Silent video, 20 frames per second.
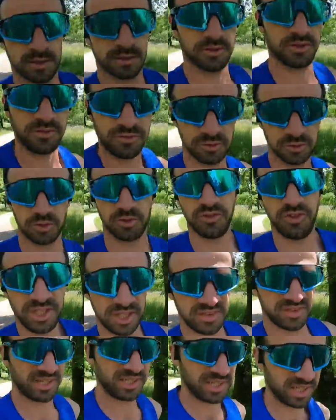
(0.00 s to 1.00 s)
On est vendredi
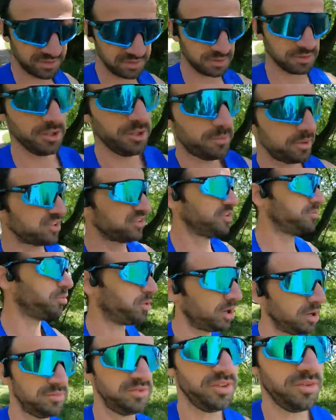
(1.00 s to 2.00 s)
les athlètes et on est parti
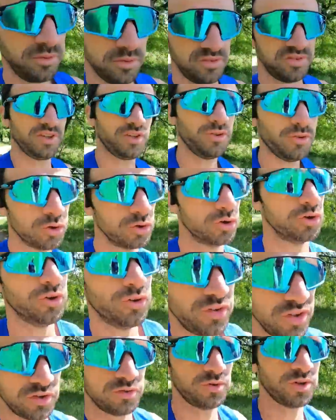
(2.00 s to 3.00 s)
pour un petit footing de
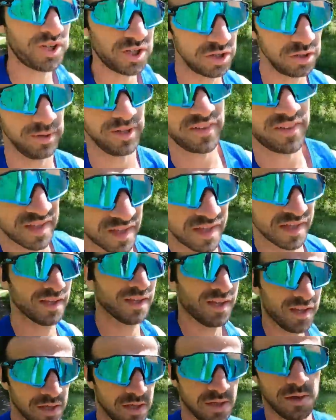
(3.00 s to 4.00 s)
7-8 km
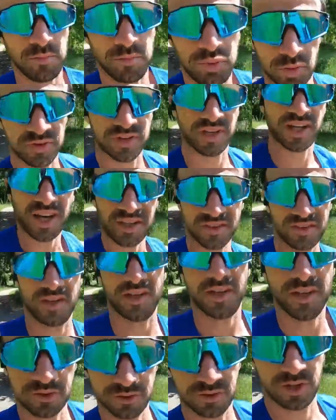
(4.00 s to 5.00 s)
pour
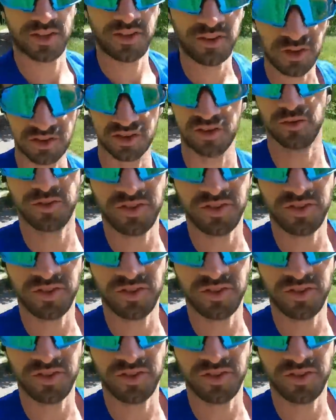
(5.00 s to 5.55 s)
décrasser de la sortie